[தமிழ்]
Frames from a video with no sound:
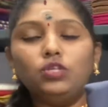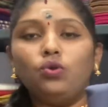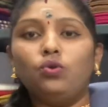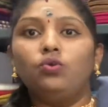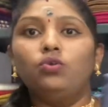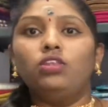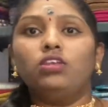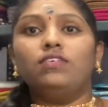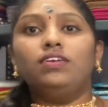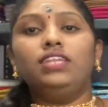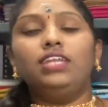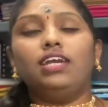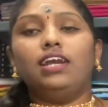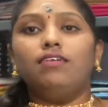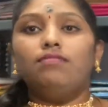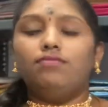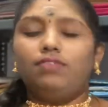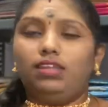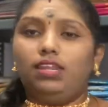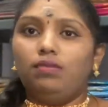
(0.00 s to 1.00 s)
ஸோ உங்களுக்கு வந்து
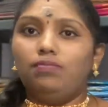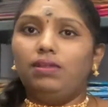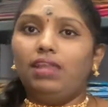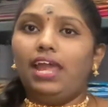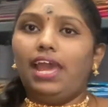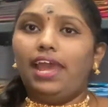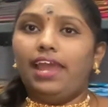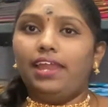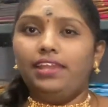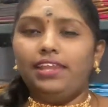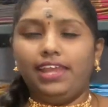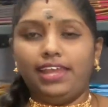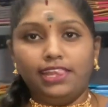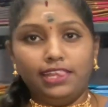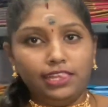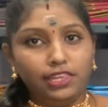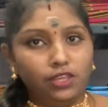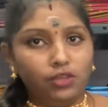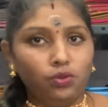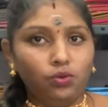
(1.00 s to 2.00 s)
கம்ஃபர்டபுள் அண்ட்
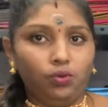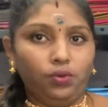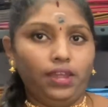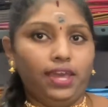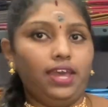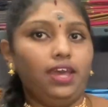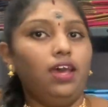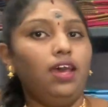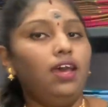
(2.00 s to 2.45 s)
ஹெல்த்தியும் கூட